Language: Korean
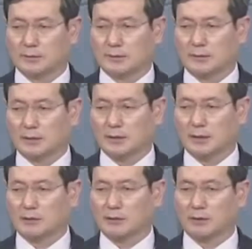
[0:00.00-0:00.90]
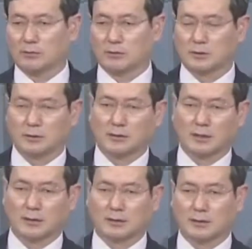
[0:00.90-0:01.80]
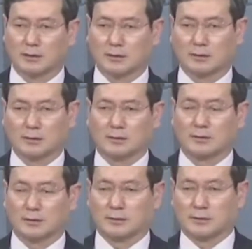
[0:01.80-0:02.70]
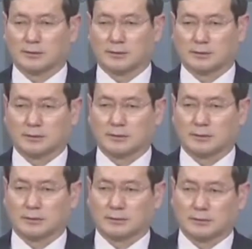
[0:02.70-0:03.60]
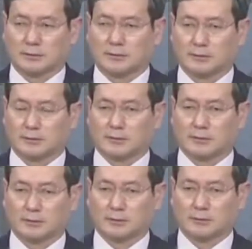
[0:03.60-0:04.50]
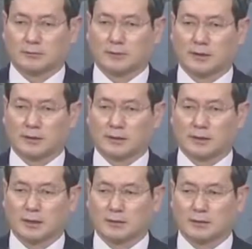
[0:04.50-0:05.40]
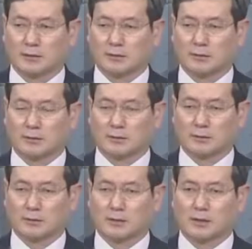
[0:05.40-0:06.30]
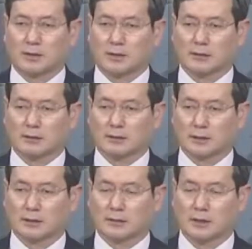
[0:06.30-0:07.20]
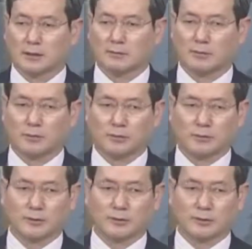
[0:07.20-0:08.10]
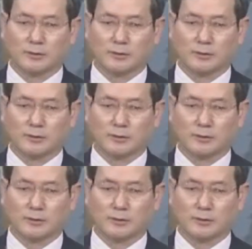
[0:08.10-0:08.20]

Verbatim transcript: 그 차를 타고 길을 가다가 예, 그 누가 얘기를 하시더라고 길가에 걸어가는 사람을 보면서